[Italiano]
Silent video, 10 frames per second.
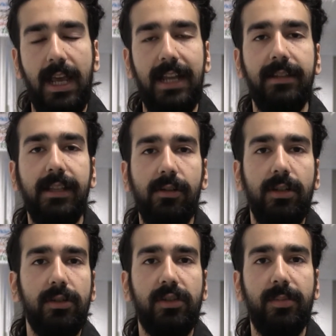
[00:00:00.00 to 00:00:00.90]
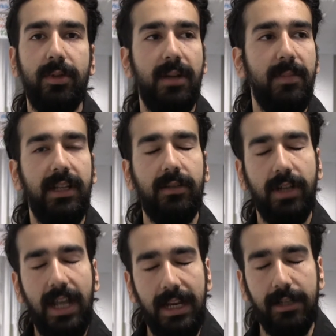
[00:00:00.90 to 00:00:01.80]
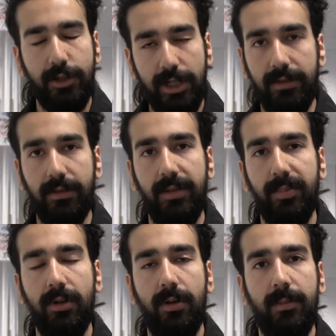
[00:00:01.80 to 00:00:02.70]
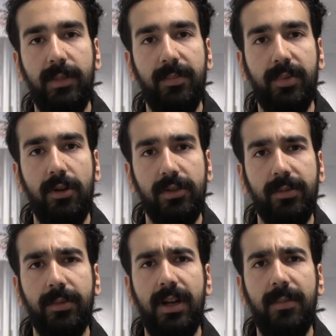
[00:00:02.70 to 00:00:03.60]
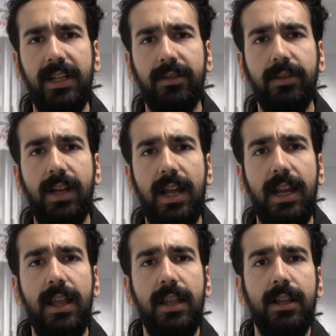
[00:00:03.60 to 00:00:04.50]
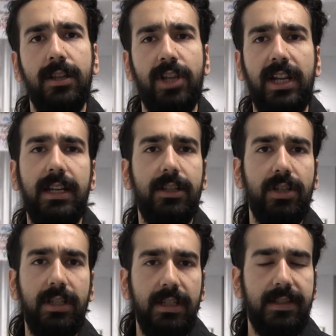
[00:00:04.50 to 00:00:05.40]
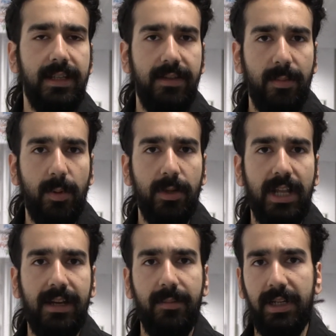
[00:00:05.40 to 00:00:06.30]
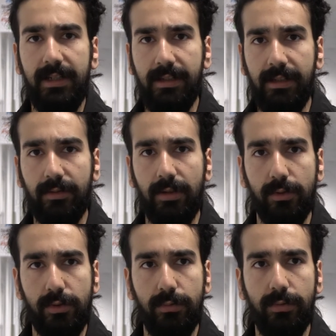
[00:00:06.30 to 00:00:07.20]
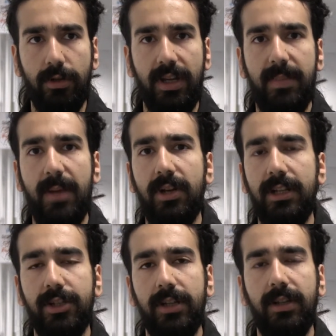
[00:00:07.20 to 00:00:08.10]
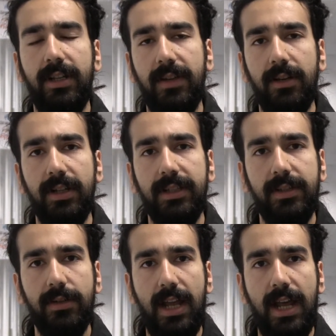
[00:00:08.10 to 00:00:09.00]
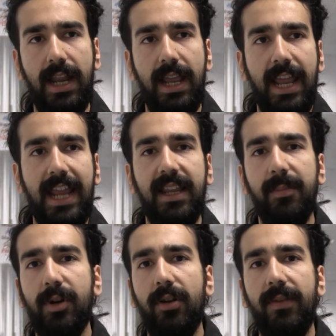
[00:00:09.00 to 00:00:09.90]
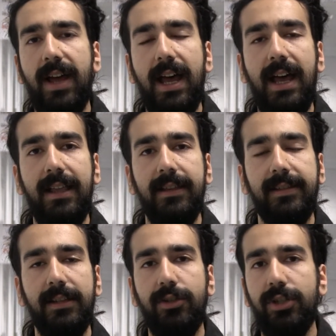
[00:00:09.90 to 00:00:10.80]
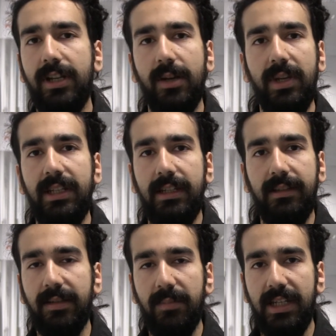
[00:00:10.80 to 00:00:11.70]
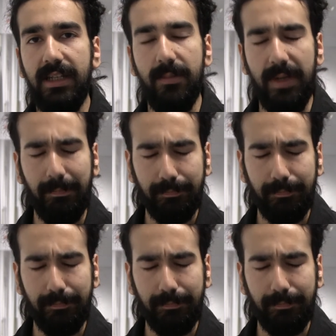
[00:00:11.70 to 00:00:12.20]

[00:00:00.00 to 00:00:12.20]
All'interno del nostro programma elettorale, al centro del, del nostro programma elettorale, c'è la legge di iniziativa popolare per il diritto allo studio che abbiamo lanciato a livello nazionale e che prova a sancire quei diritti minimi